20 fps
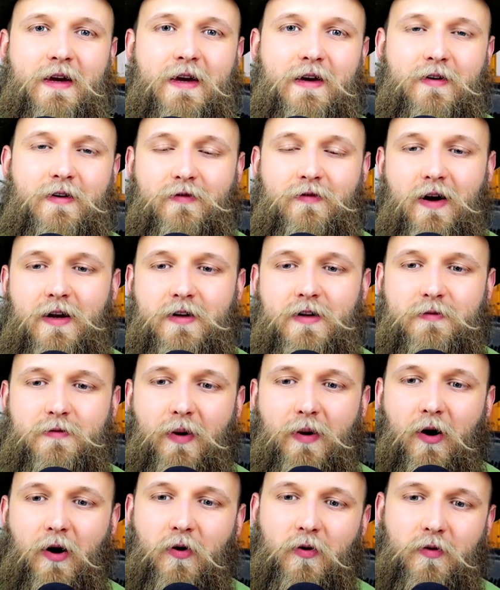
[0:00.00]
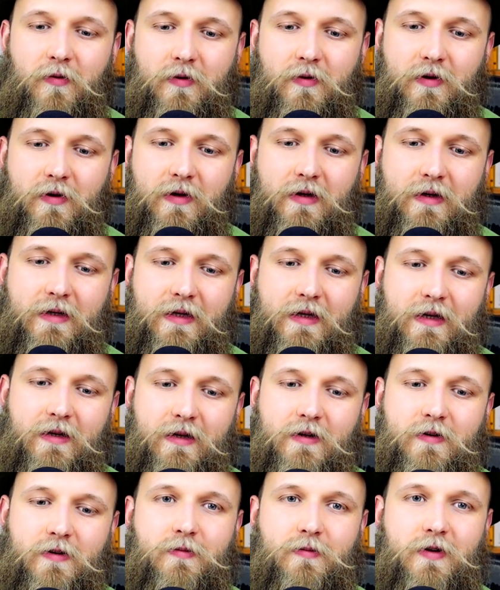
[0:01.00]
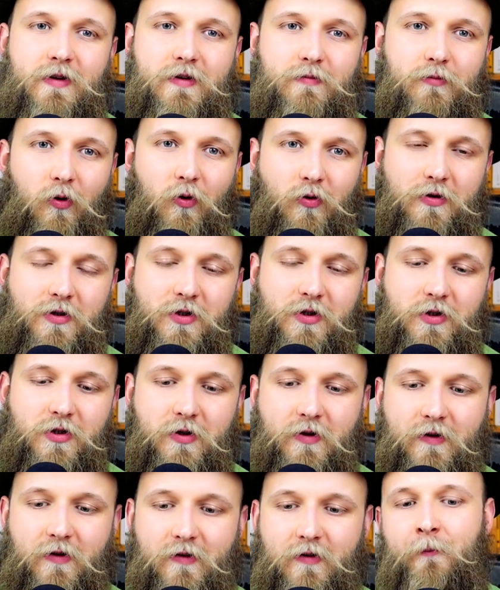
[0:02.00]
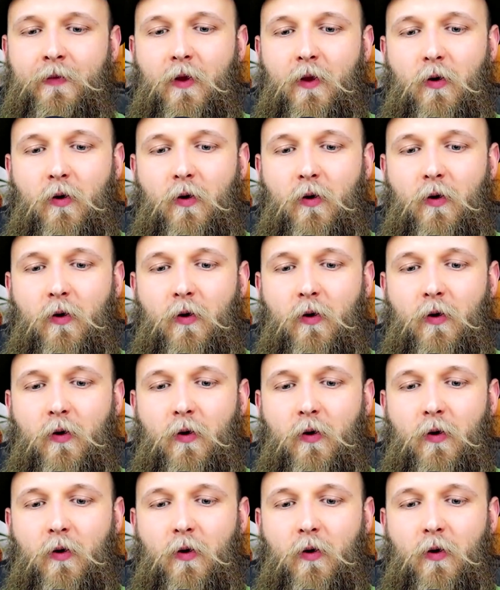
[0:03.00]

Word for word: Waldbau äh, geht mit Bodenschutz.